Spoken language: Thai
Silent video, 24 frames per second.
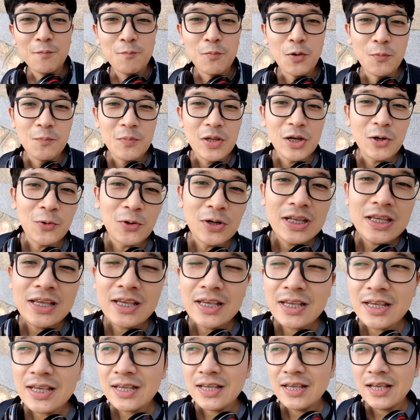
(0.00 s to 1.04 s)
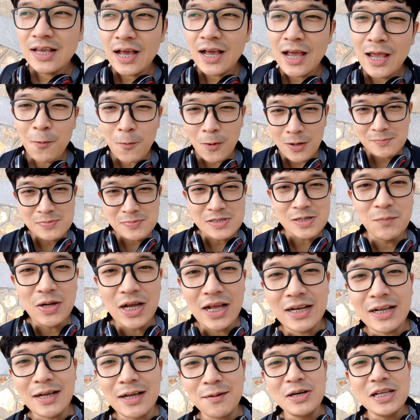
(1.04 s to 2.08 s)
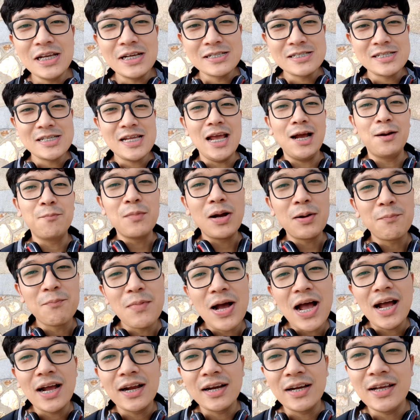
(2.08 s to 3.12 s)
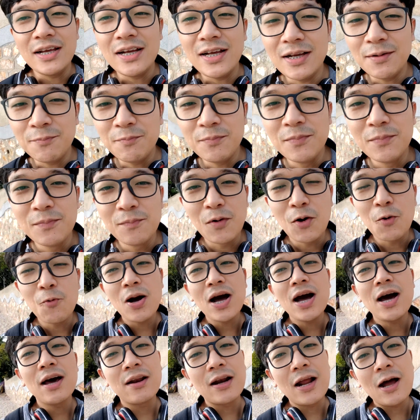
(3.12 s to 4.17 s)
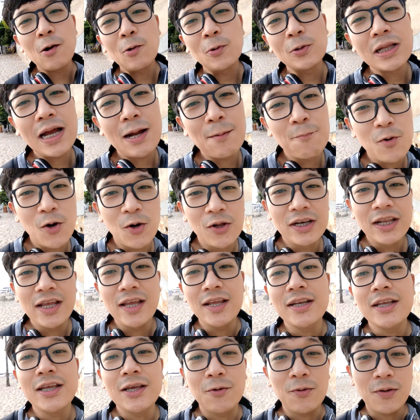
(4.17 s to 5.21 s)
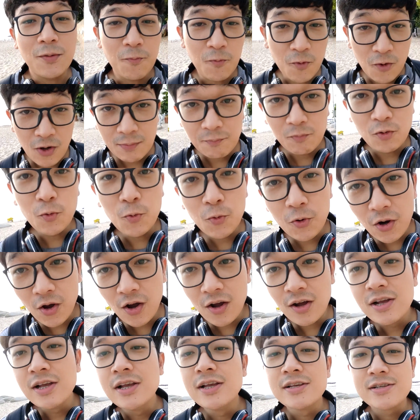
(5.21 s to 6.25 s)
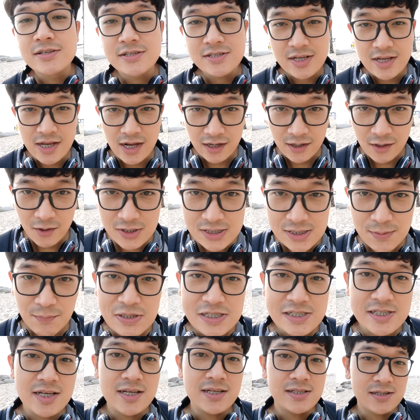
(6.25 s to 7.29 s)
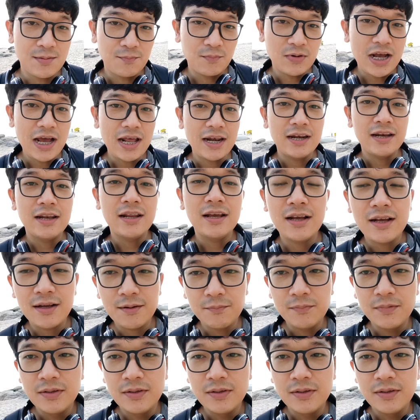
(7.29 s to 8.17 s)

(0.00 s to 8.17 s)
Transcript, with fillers: ผมเป็นคนที่ให้ความสำคัญกับเรื่องเสียงมากๆนะครับเพราะว่าเราทำคอนเทนต์เกี่ยวกับความรู้เนาะเสียงก็จะเป็นสิ่งสำคัญนะครับ